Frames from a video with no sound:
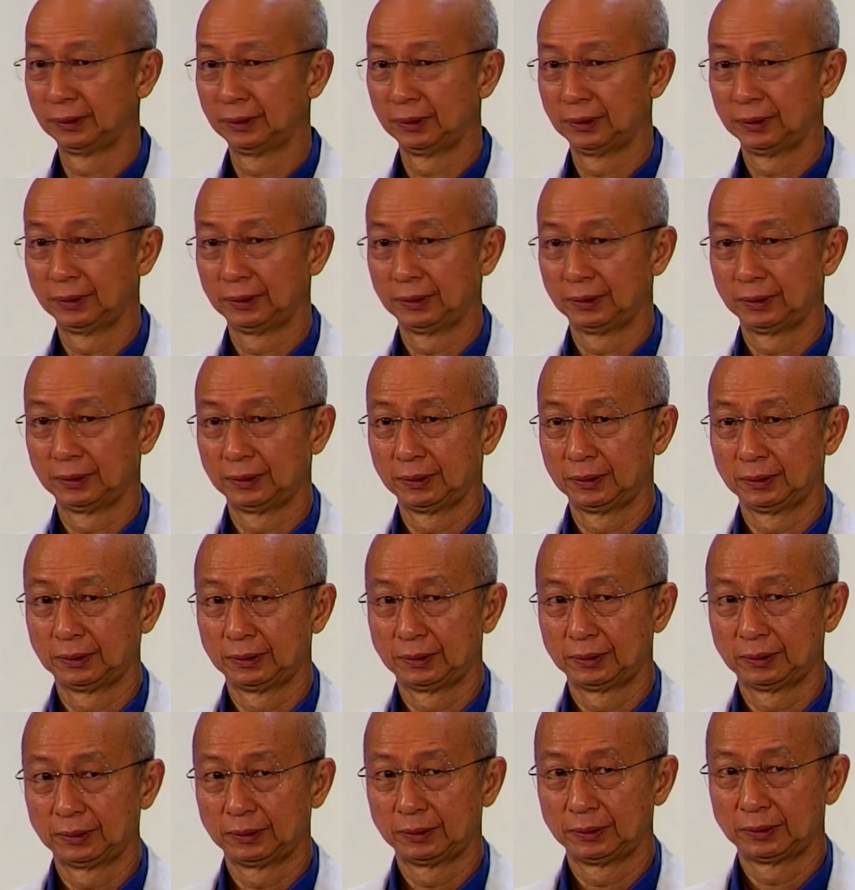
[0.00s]
So
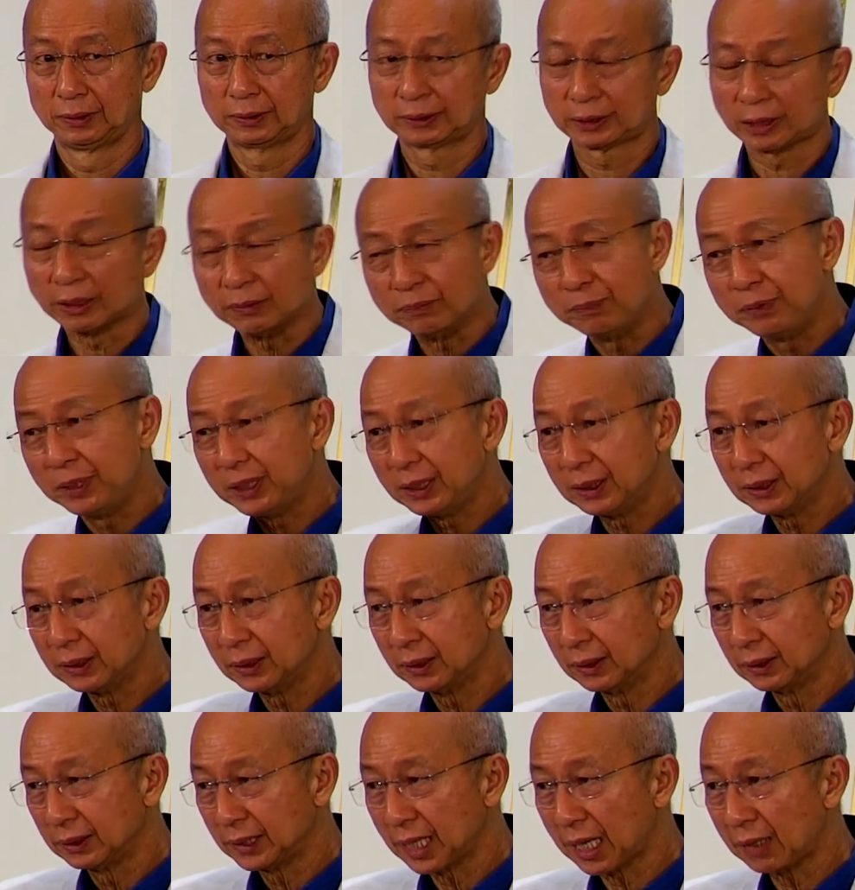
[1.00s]
uh,
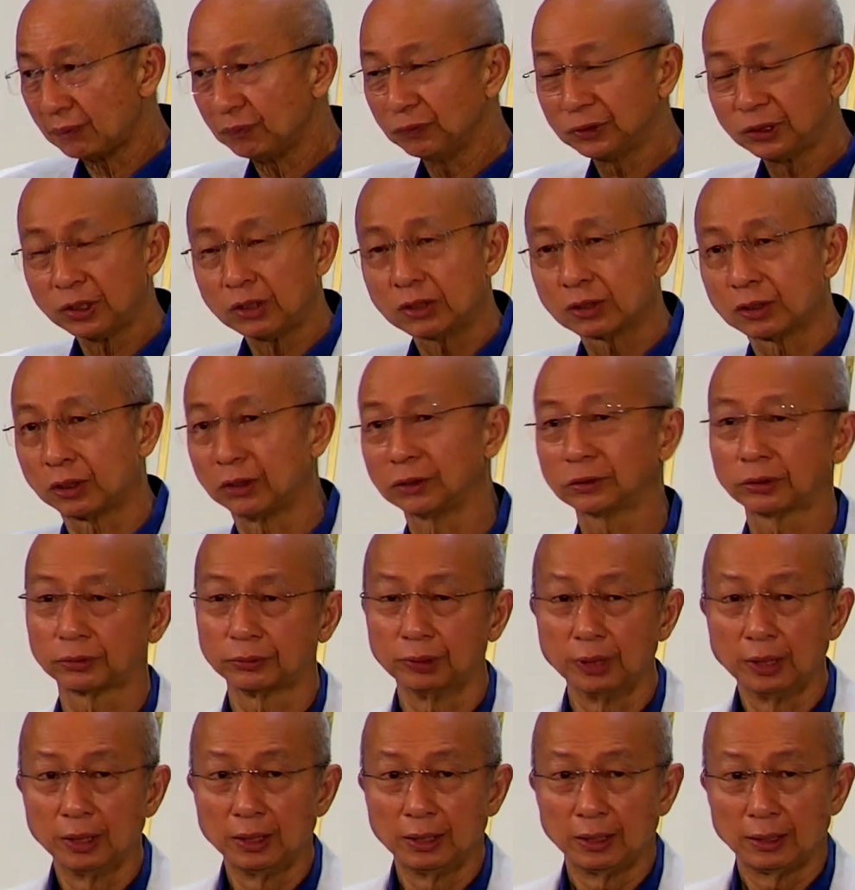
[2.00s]
sa kung
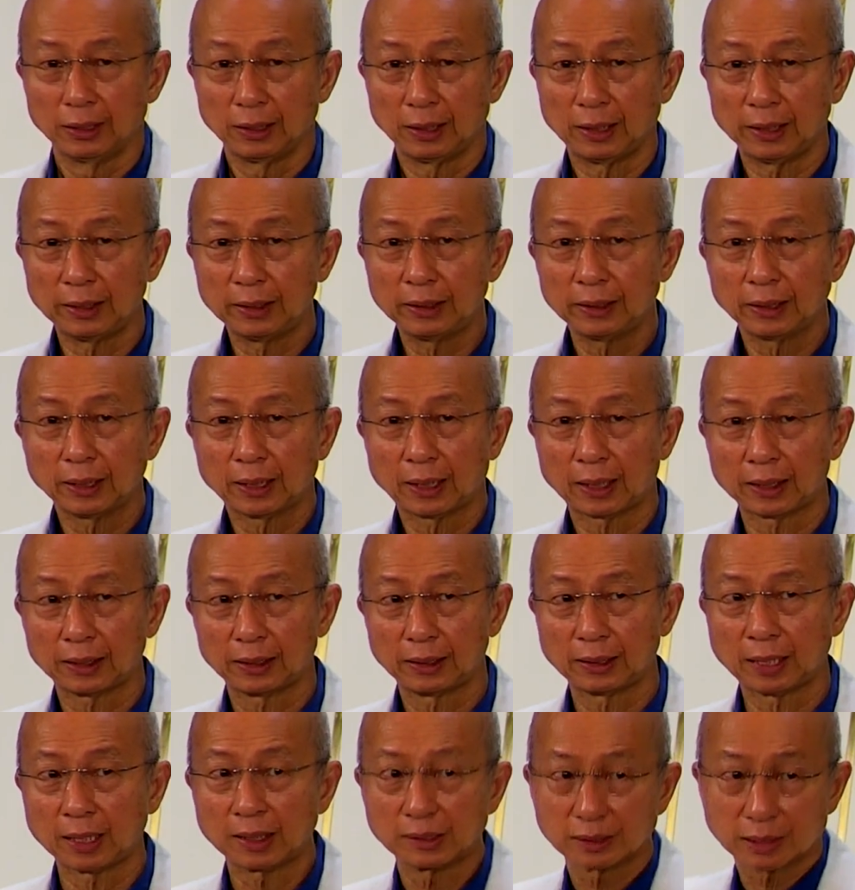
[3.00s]
ikaw ito
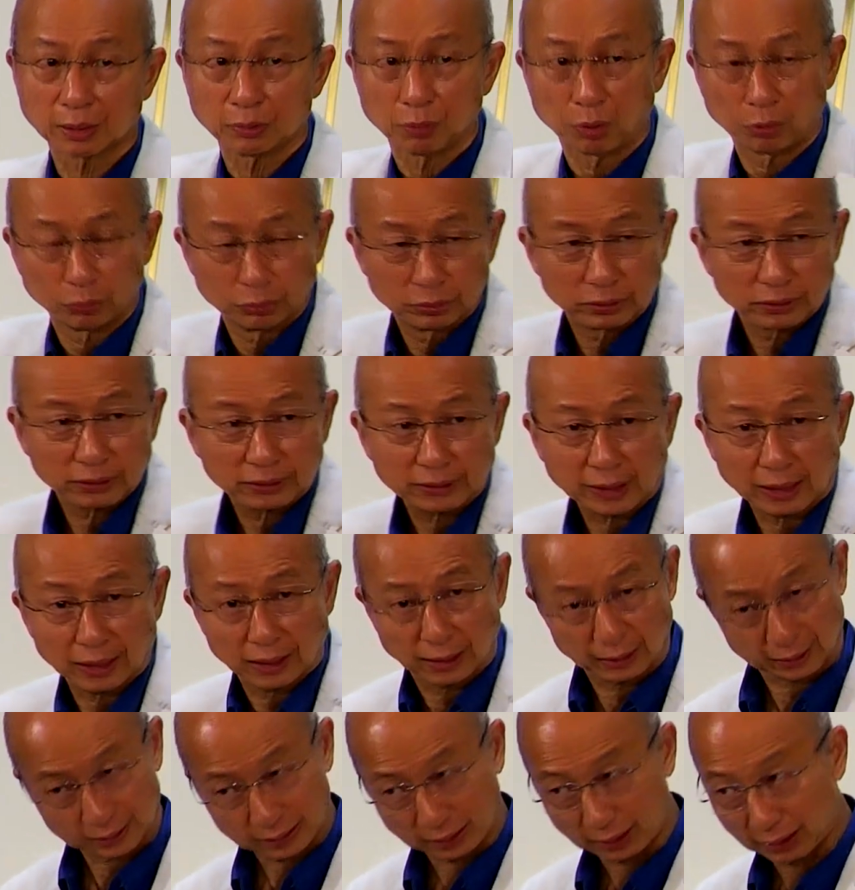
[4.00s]
ay ikaw ay
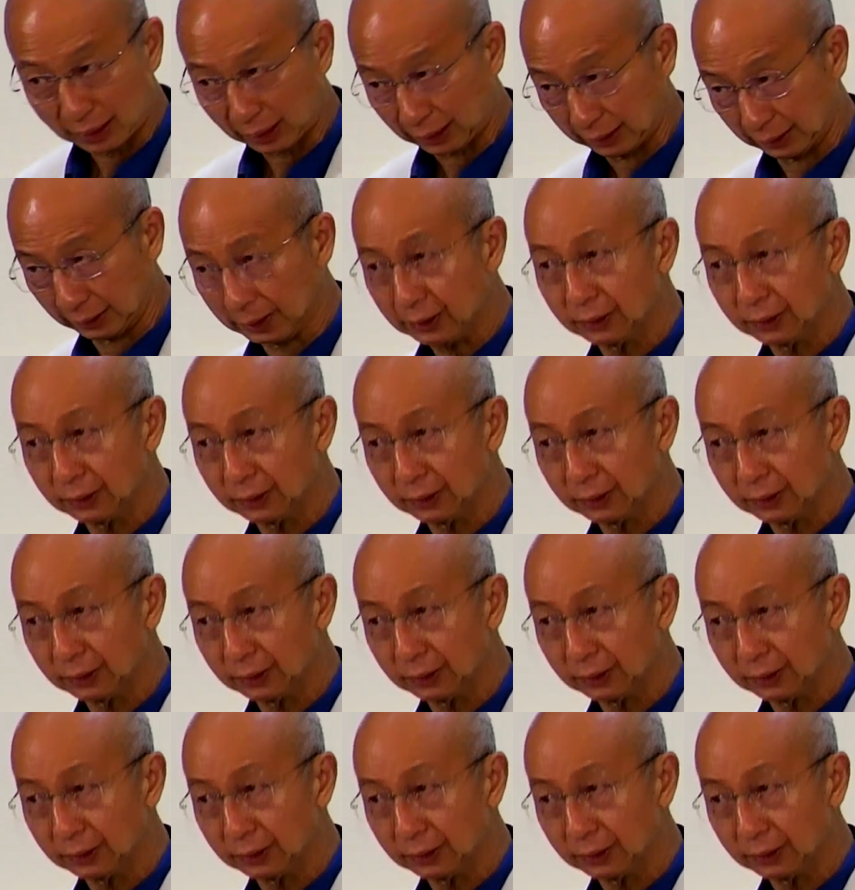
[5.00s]
madaling